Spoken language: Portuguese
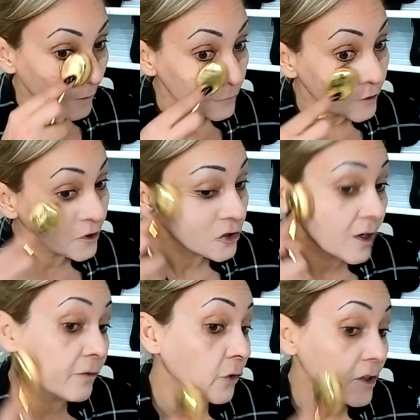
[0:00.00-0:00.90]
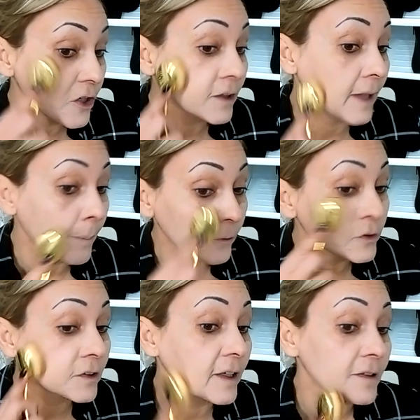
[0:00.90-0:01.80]
Gente, eu já vou adiantar para
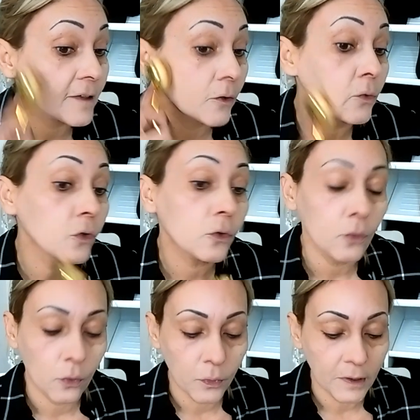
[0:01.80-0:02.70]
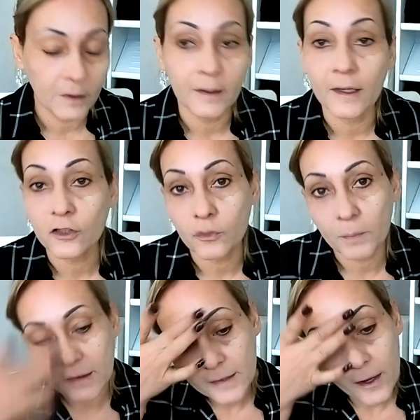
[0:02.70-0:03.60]
vocês que o único ruim deste
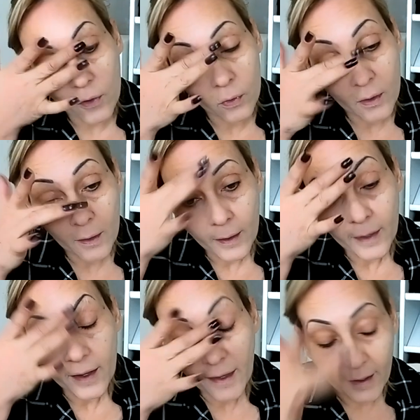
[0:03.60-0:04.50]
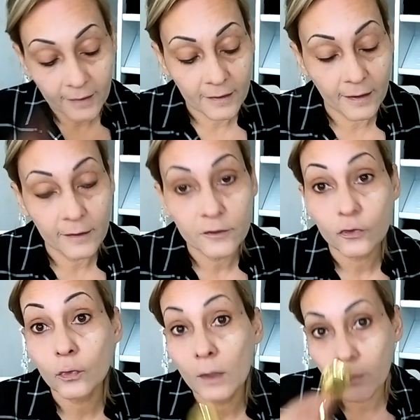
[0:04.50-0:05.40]
pincel é que ele
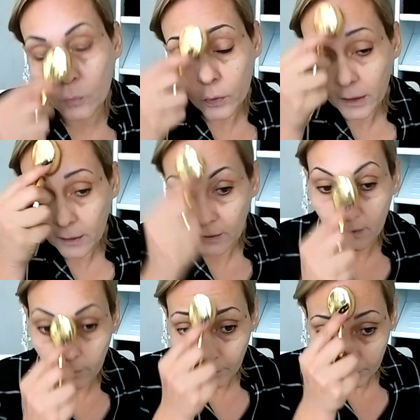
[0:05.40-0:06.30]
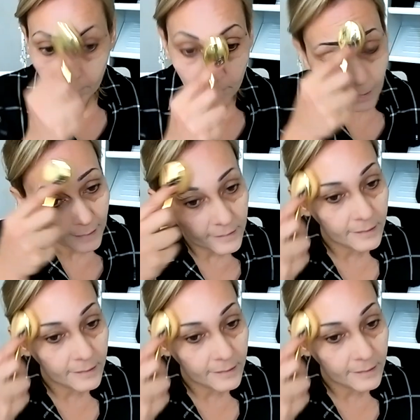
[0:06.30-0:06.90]
suga muita base,